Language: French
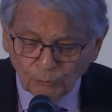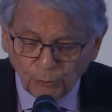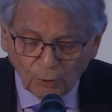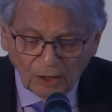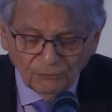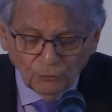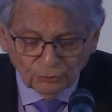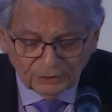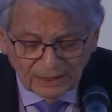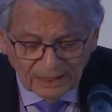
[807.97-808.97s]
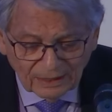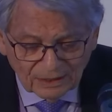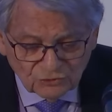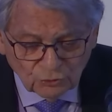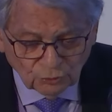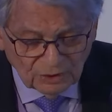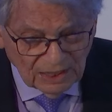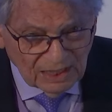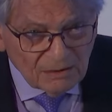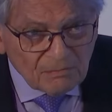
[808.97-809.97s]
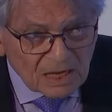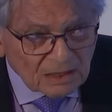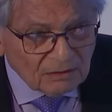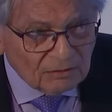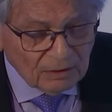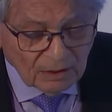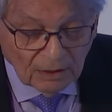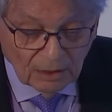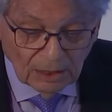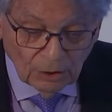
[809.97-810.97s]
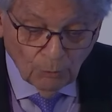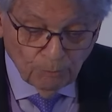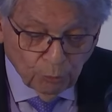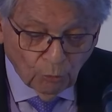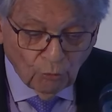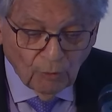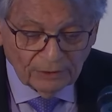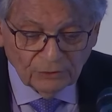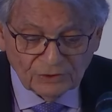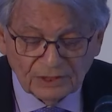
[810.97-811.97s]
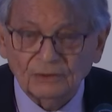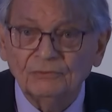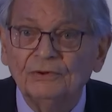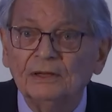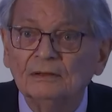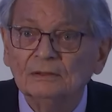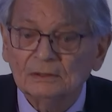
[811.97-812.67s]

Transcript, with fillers: pour affronter la question des limites et le pourquoi de cette vie.